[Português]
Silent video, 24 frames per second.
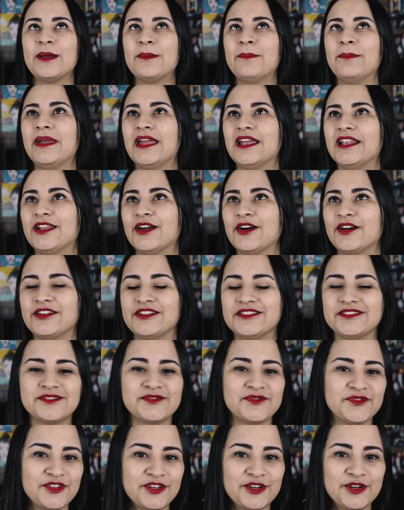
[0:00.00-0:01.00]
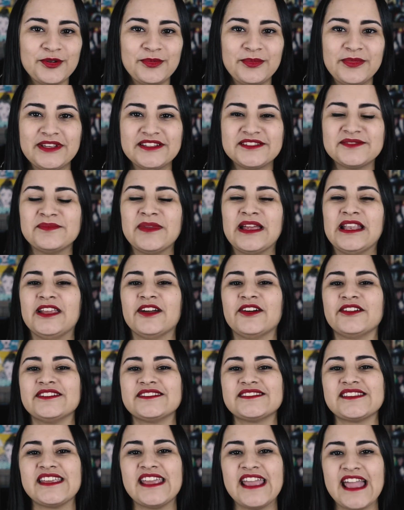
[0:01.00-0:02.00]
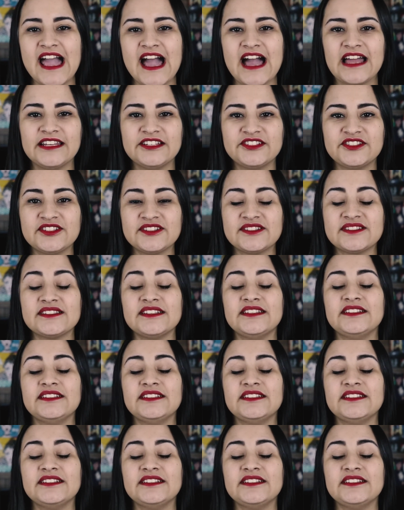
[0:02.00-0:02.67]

melhores filmes, melhores realities.